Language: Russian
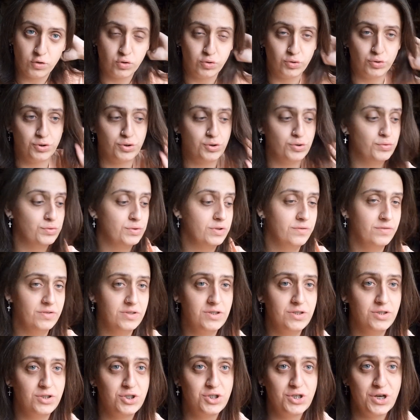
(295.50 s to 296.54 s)
Слушайте, ну
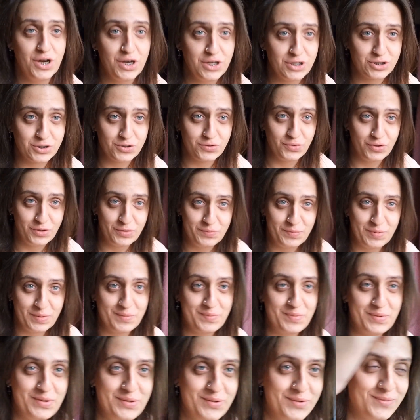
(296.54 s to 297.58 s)
давайте чай, что ли,
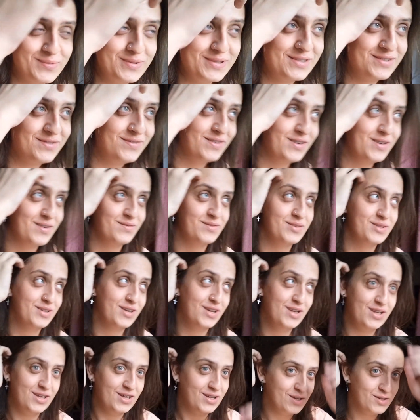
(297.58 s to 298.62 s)
попьем с вами.
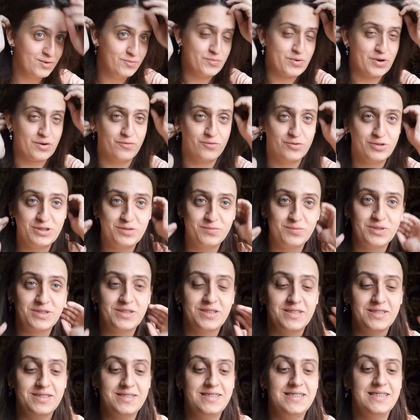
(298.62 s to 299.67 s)
Проводим
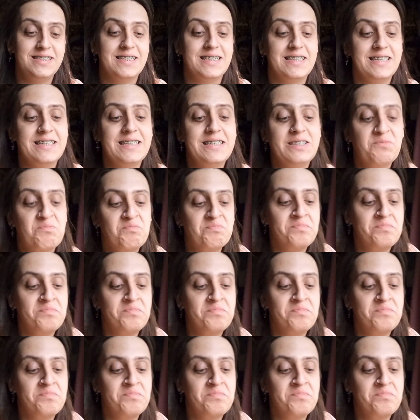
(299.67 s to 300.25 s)
этот день.